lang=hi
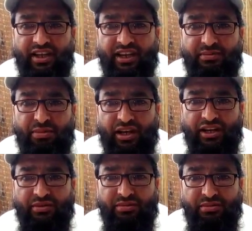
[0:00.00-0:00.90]
डाने
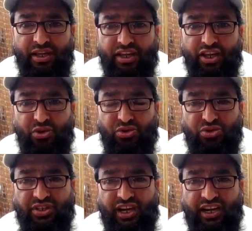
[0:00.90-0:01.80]
बालने बने की
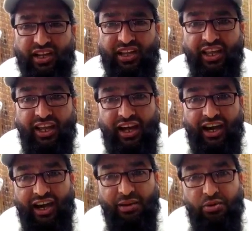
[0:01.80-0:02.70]
कोशिश कर रहे हैं
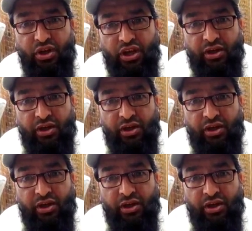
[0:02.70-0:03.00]
आप